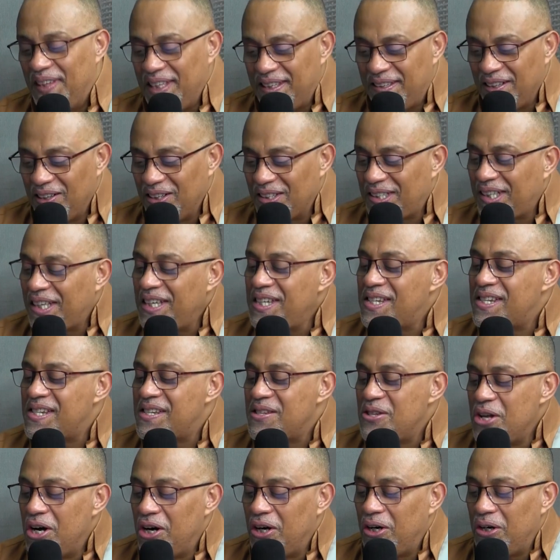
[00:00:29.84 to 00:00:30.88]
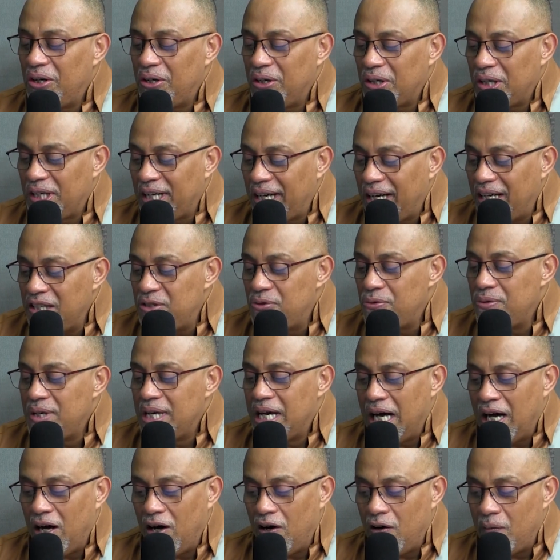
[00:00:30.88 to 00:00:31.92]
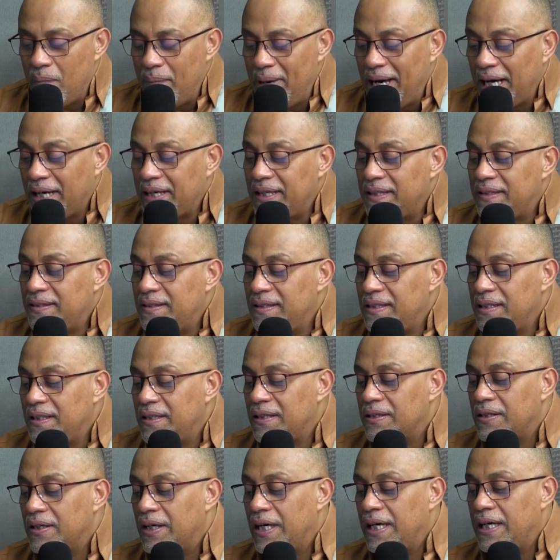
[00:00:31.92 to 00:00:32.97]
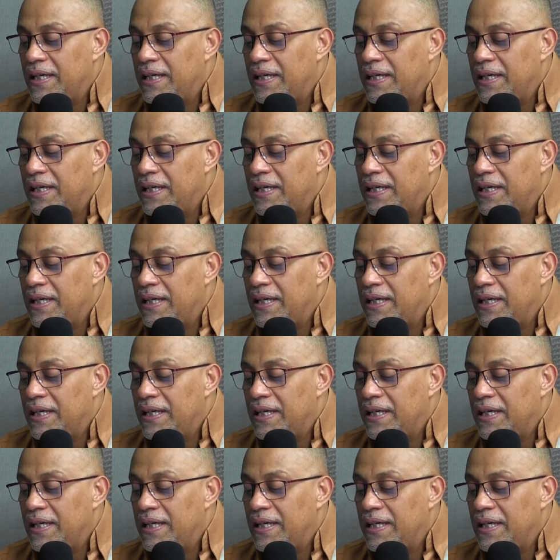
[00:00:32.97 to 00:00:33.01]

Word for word: Détentrice d'un graduat en marketing